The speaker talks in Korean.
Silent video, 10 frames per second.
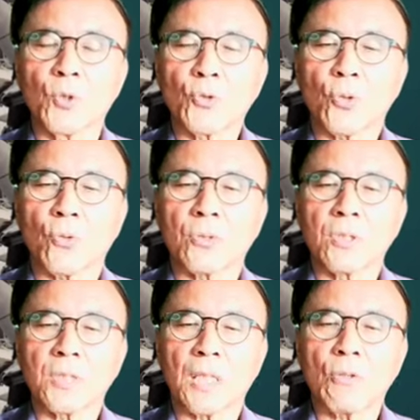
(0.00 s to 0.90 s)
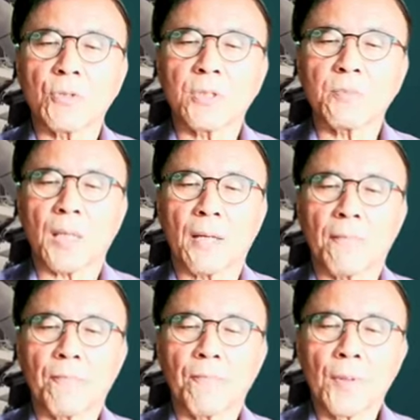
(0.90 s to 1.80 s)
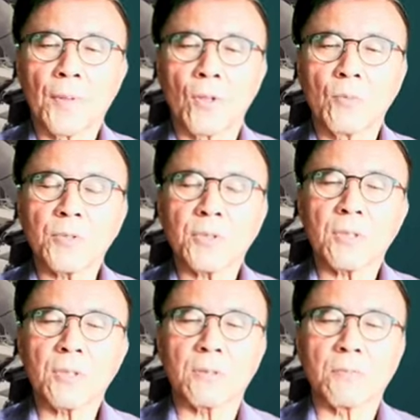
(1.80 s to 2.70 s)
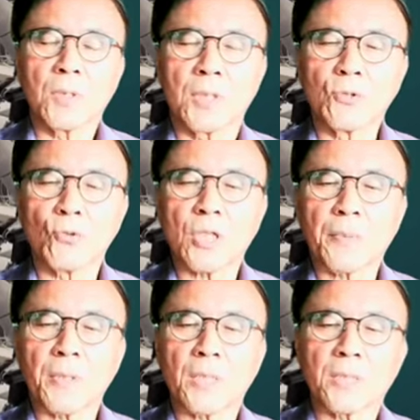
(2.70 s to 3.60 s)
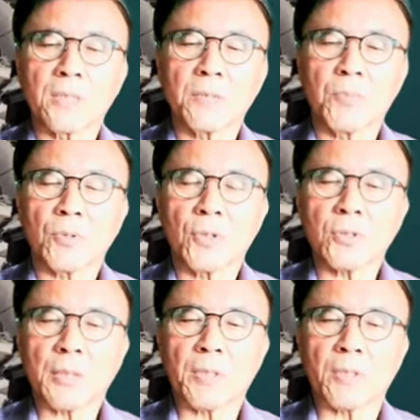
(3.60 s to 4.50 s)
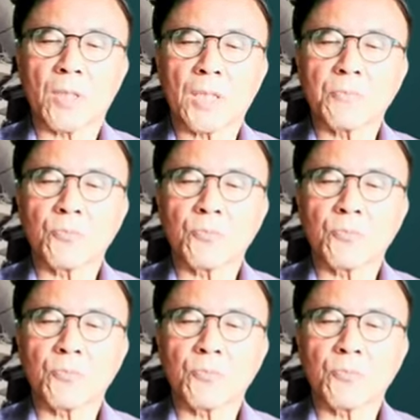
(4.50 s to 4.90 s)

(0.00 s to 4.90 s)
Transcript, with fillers: 요소로 등장하고 있습니다. 일론 머스크는 인종차별이라든지 뭐 성차별 여러 가지